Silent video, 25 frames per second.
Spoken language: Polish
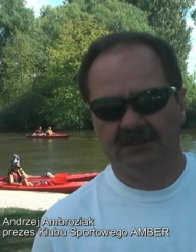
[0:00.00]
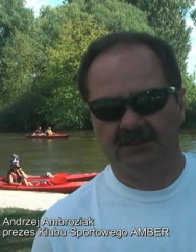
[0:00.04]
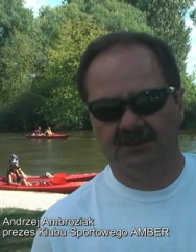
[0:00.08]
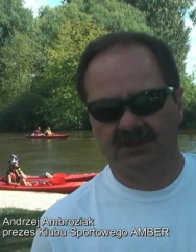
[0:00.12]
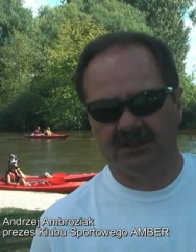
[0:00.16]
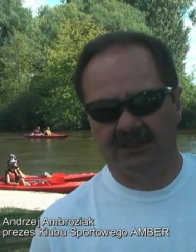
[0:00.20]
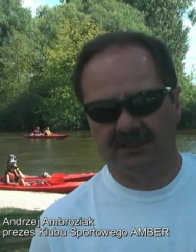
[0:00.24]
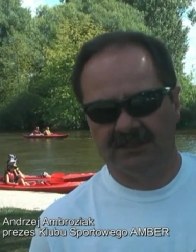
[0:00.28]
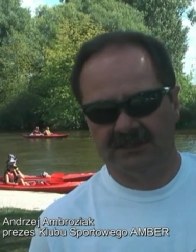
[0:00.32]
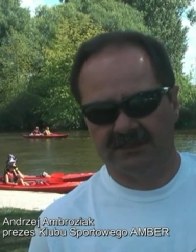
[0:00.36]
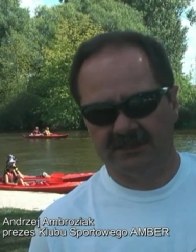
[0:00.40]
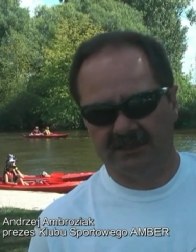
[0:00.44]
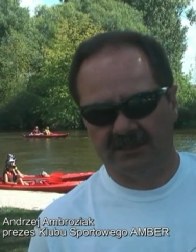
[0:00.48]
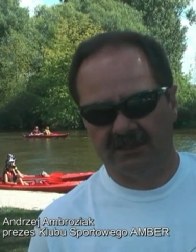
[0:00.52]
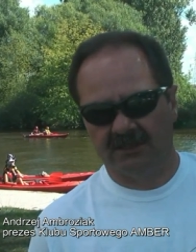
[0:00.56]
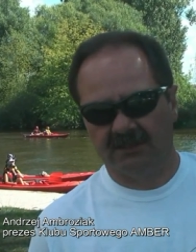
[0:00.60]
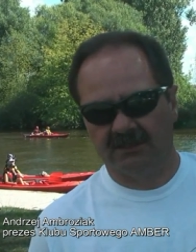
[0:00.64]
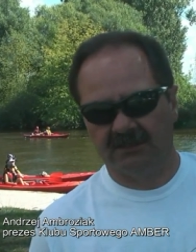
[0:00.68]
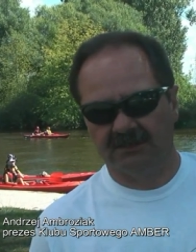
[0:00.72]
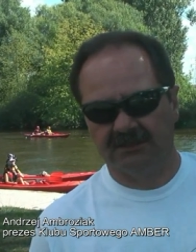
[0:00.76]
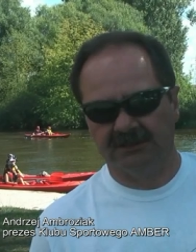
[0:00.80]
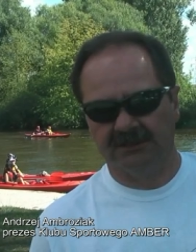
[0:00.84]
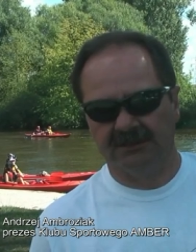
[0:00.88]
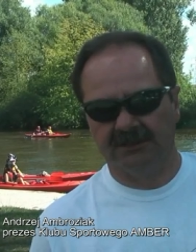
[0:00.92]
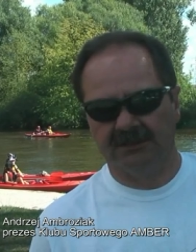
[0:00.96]
13
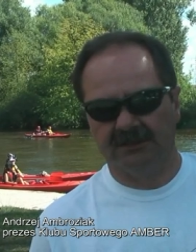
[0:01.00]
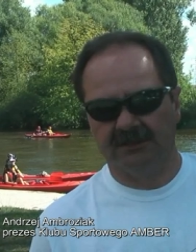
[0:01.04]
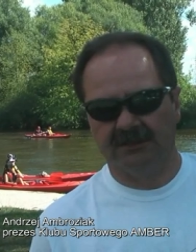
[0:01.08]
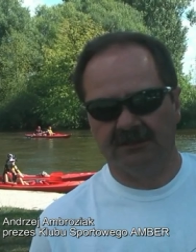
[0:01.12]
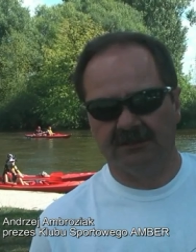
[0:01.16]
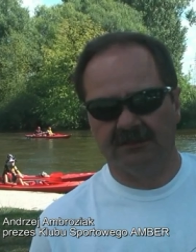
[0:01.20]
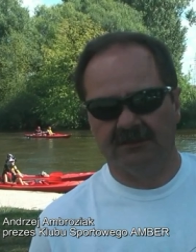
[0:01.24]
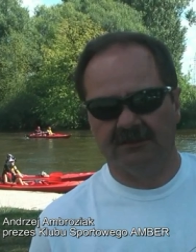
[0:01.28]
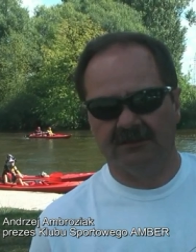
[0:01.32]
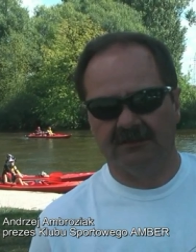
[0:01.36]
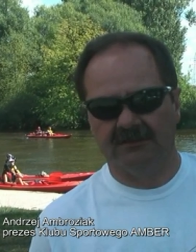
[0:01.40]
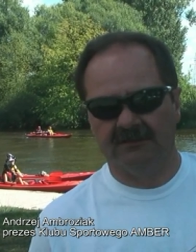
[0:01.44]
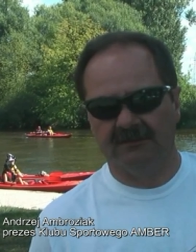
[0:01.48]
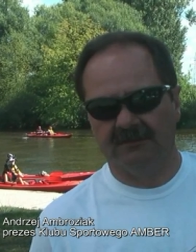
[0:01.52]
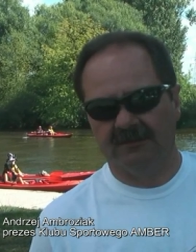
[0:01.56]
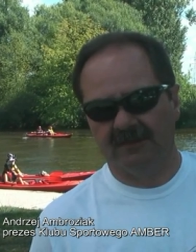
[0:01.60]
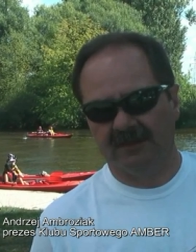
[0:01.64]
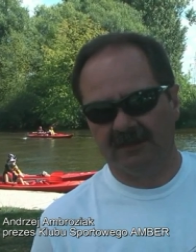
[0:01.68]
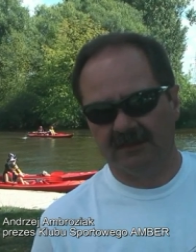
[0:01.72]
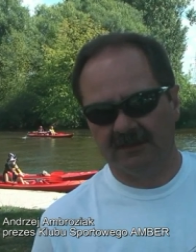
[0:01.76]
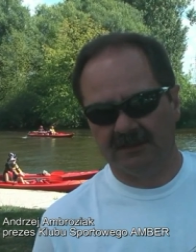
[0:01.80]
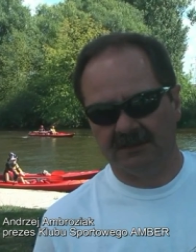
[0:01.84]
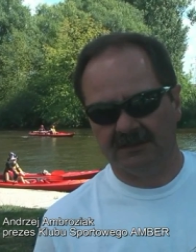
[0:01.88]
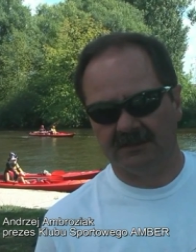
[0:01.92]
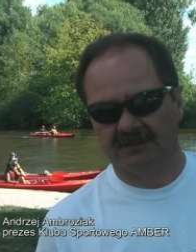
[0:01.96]
e,
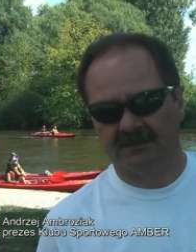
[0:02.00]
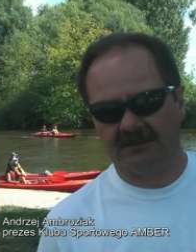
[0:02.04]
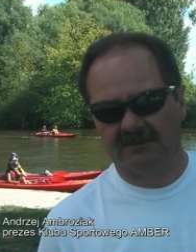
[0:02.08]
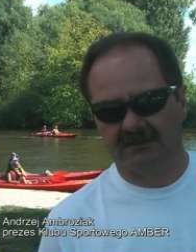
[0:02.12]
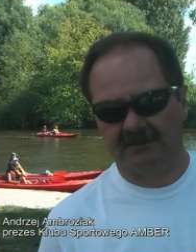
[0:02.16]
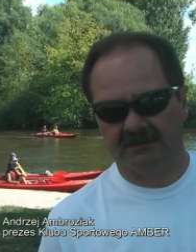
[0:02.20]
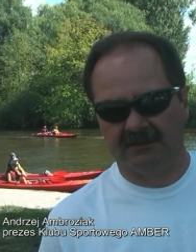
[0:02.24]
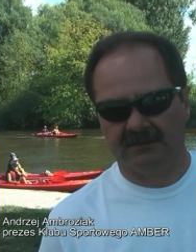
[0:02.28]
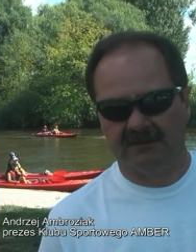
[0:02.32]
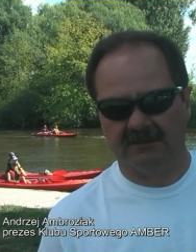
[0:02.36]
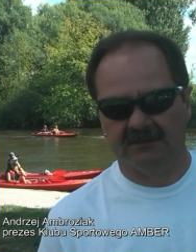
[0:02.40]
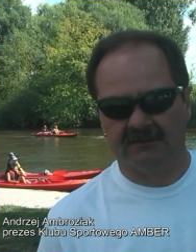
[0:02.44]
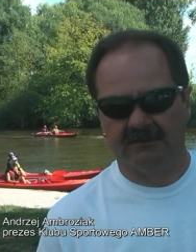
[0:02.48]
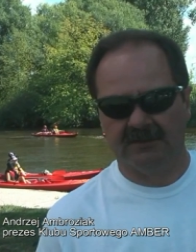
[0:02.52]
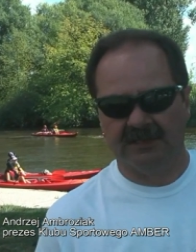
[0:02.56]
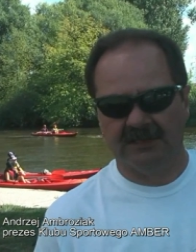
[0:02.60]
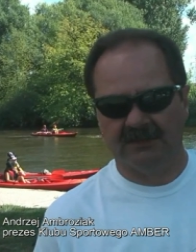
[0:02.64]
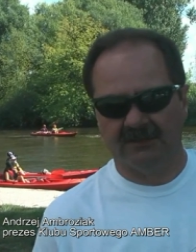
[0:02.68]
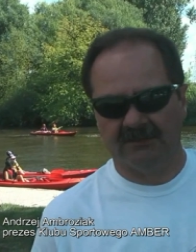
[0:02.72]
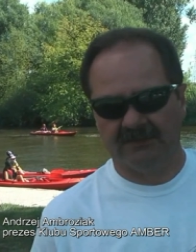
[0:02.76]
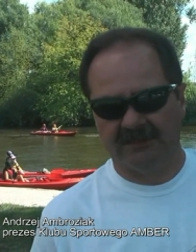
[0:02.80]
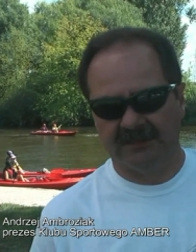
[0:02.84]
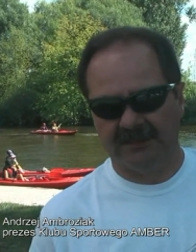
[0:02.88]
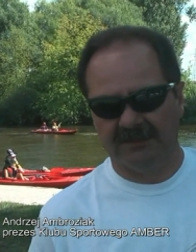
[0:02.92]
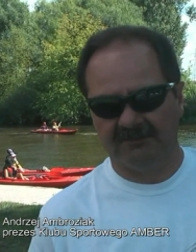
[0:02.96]
jest e,
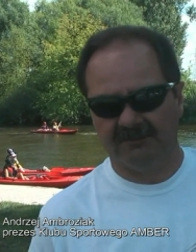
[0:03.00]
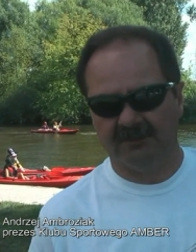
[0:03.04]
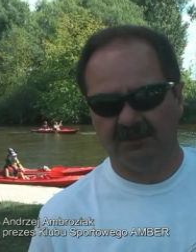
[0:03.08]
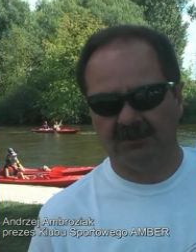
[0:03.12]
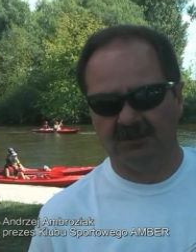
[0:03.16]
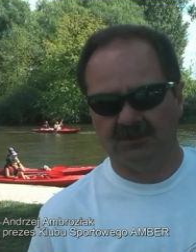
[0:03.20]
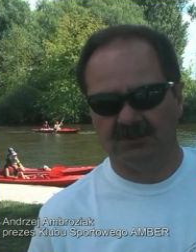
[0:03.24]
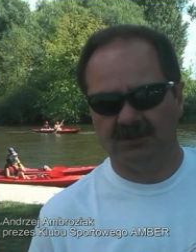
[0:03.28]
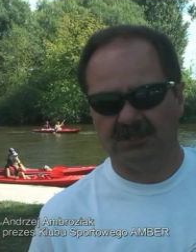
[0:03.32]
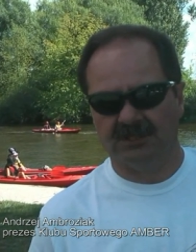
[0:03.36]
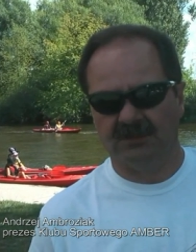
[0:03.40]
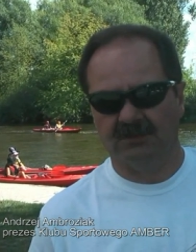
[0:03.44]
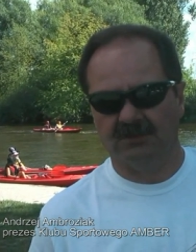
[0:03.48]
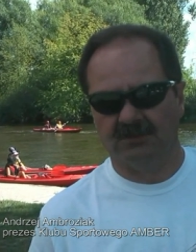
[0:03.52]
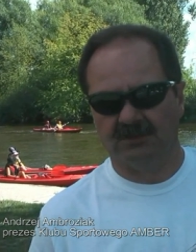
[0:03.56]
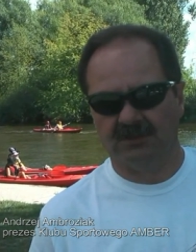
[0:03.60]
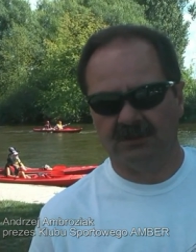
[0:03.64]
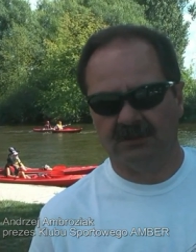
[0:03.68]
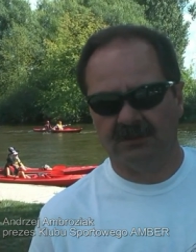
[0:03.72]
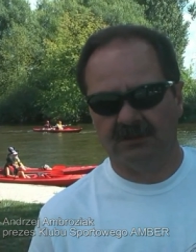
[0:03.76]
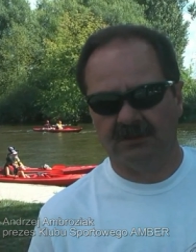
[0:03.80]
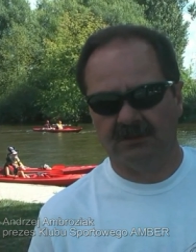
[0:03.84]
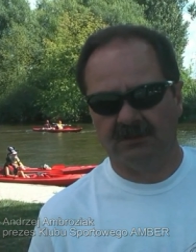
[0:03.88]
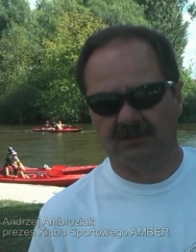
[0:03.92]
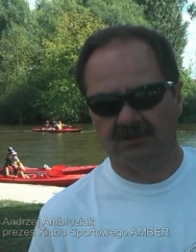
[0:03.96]
planowana w bonusie
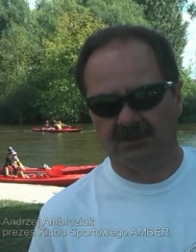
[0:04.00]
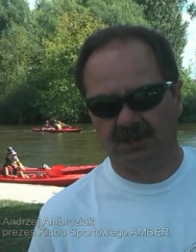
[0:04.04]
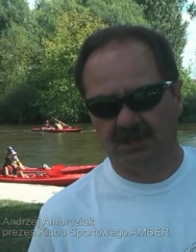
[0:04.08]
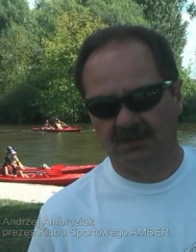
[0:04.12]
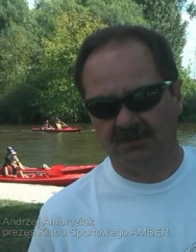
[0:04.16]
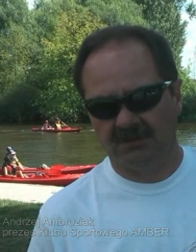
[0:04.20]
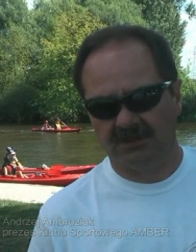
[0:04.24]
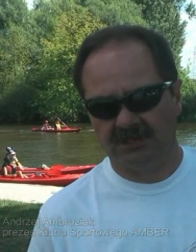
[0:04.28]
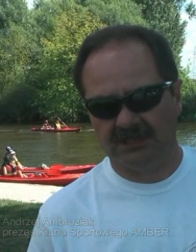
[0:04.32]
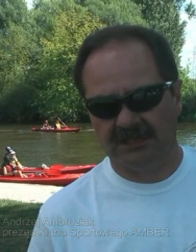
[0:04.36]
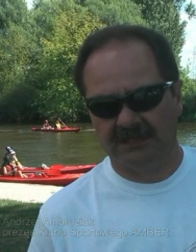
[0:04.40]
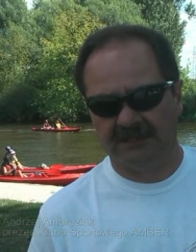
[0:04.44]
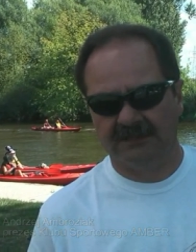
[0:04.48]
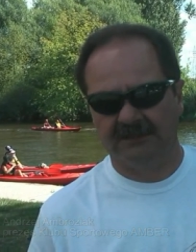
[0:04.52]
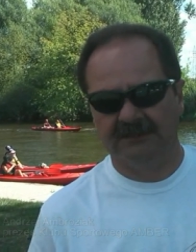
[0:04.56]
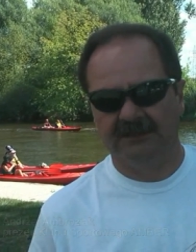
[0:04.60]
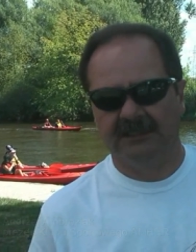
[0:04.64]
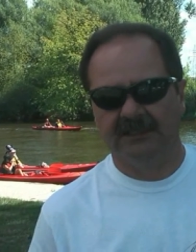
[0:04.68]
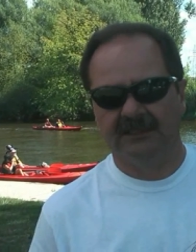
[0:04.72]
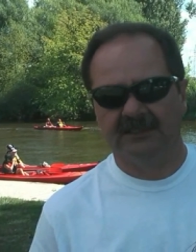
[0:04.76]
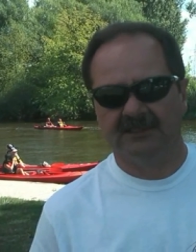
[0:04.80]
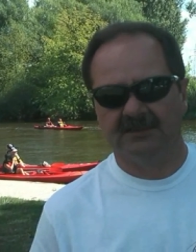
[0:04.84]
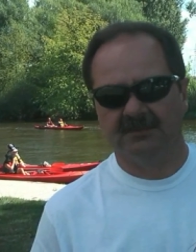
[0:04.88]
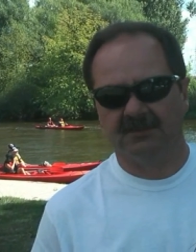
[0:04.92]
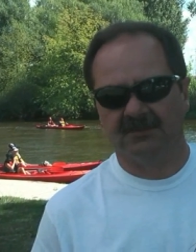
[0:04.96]
Luciąża,
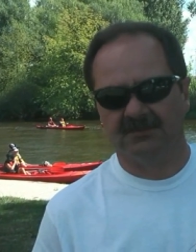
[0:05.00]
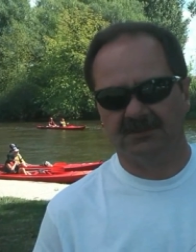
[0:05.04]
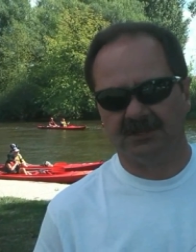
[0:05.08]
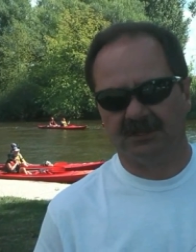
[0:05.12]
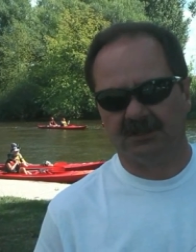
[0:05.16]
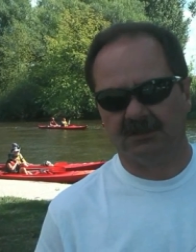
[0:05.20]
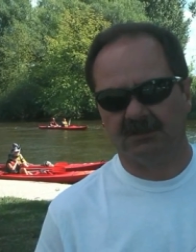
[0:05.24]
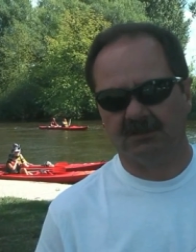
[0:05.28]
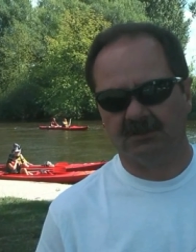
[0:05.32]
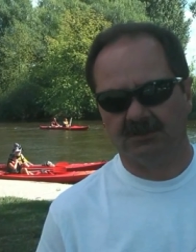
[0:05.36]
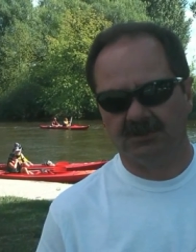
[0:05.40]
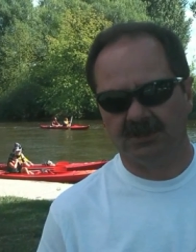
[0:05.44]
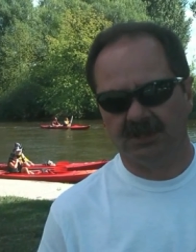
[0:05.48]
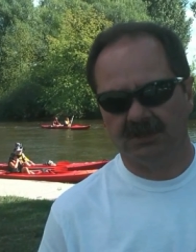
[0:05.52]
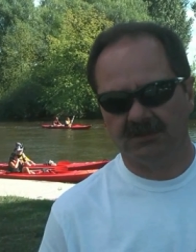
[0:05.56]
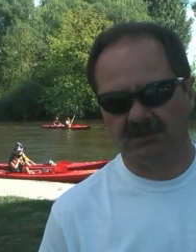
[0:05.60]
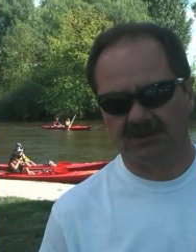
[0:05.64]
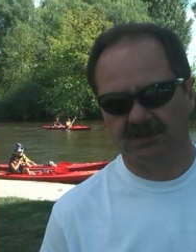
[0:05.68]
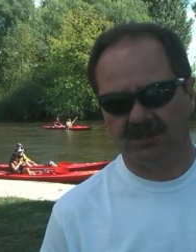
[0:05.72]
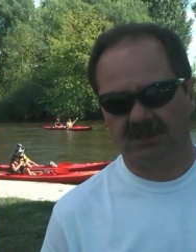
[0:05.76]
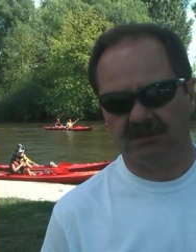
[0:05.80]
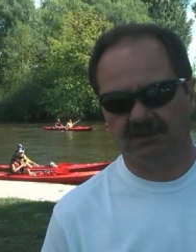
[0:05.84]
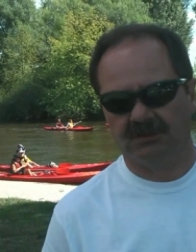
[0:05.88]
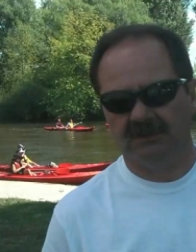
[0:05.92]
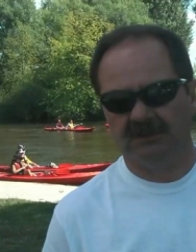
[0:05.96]
spływ rzeką
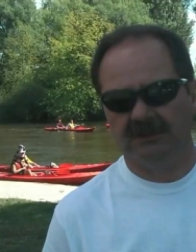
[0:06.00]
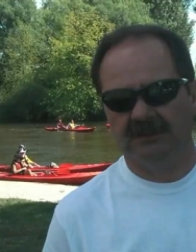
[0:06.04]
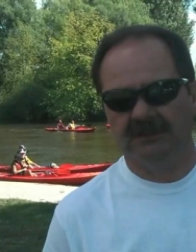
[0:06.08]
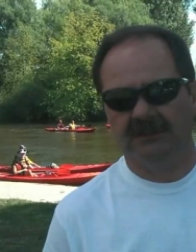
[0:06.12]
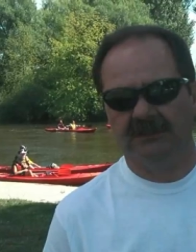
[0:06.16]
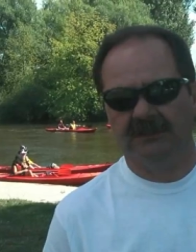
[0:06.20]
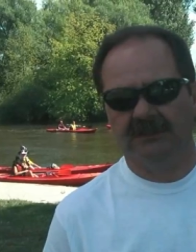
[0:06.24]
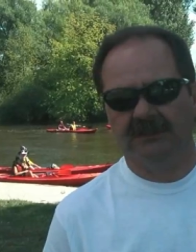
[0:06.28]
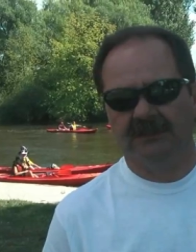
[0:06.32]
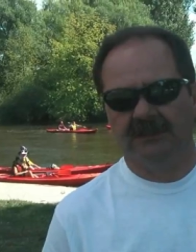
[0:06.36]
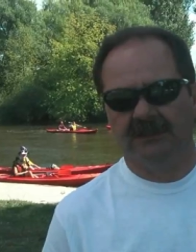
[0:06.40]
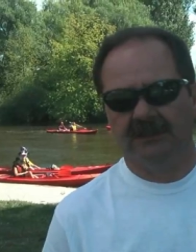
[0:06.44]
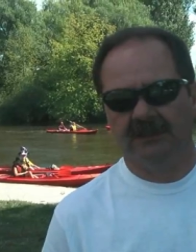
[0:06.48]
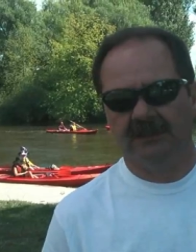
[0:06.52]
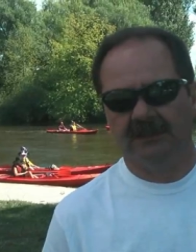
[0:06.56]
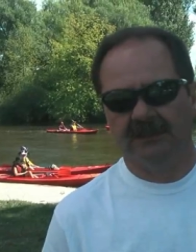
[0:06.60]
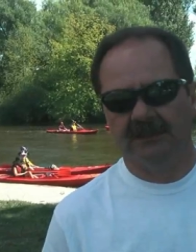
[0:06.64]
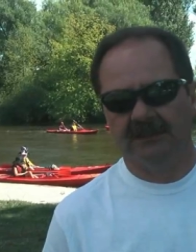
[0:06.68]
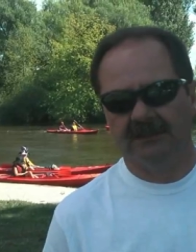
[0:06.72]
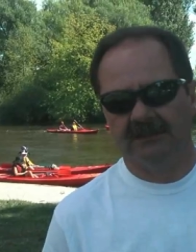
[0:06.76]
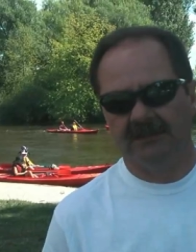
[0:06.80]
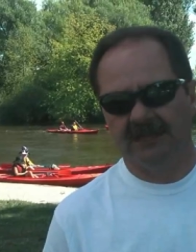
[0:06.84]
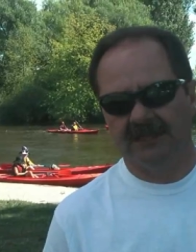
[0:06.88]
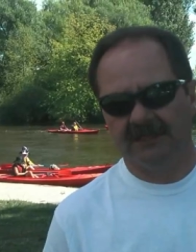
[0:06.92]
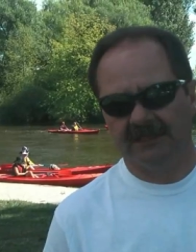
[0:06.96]
Luciążą
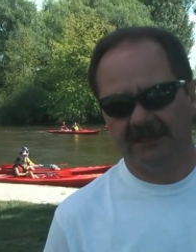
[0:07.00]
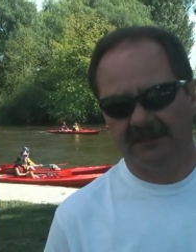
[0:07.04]
dla